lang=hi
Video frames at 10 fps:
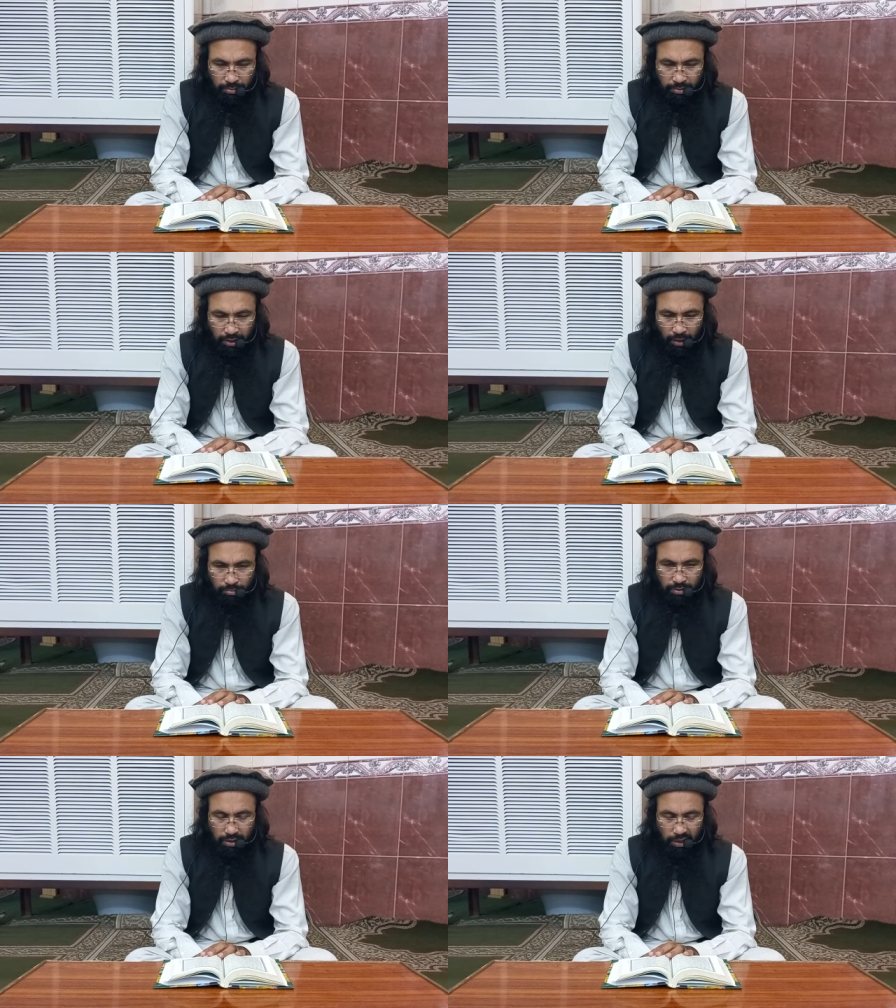
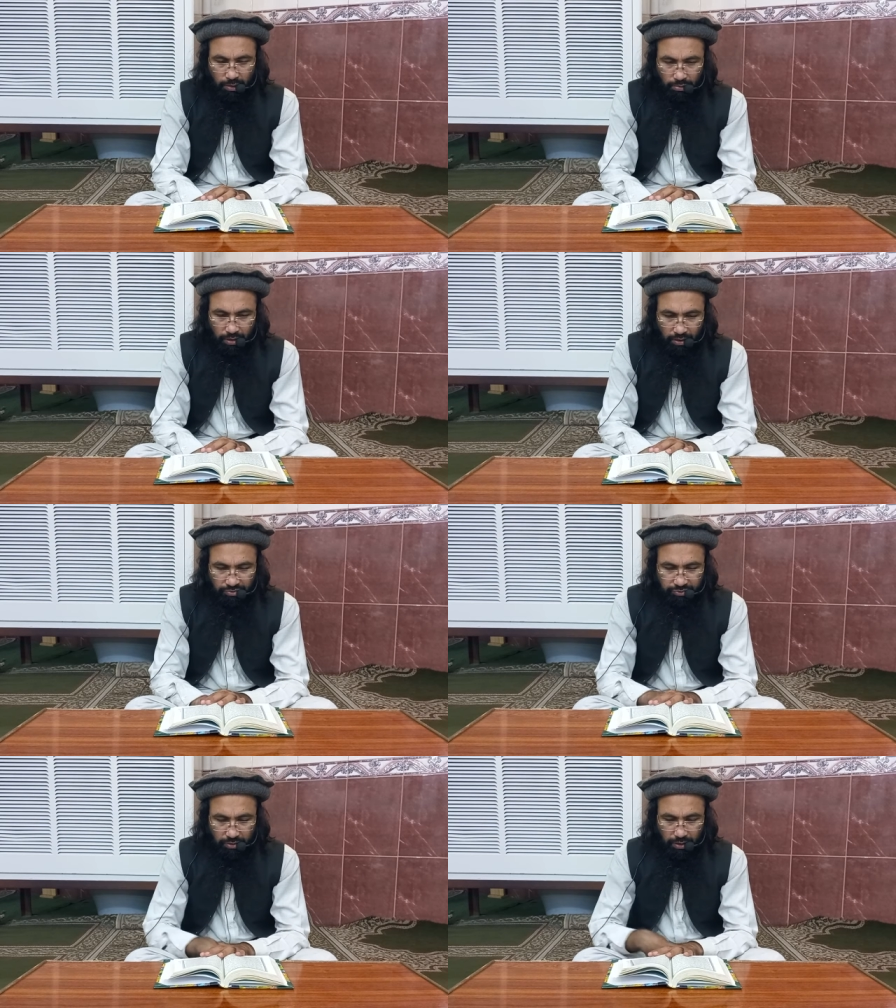व
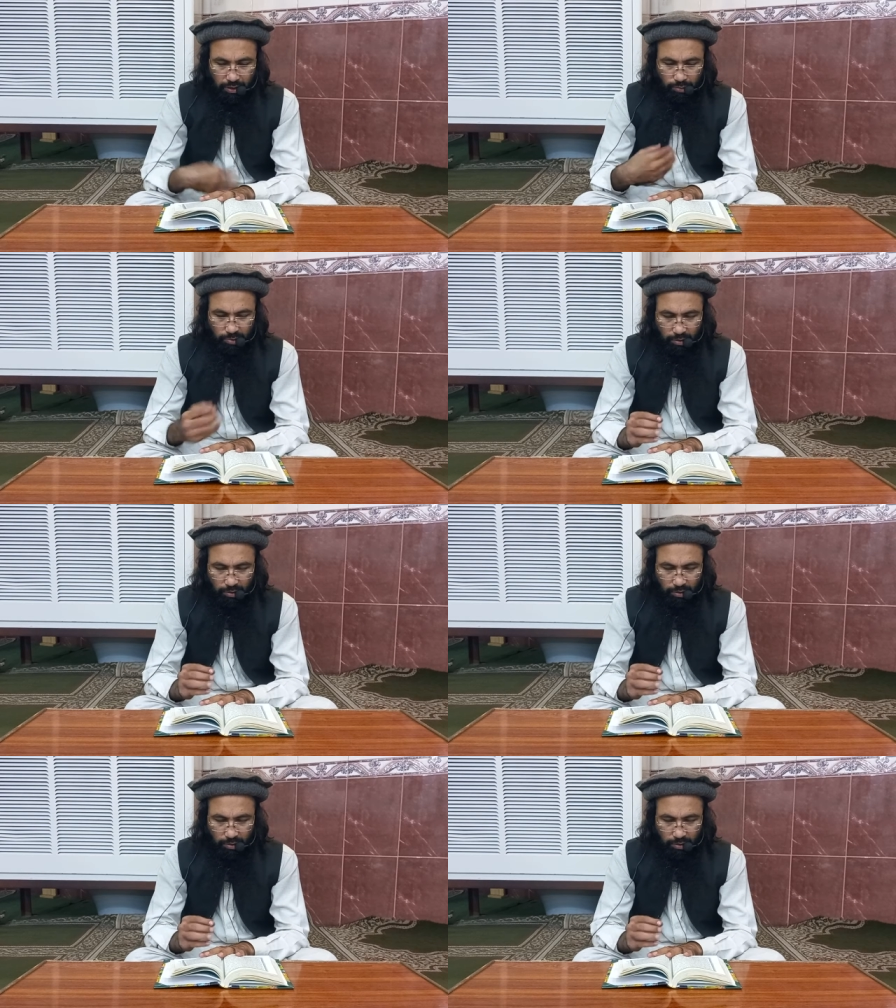नफ़ी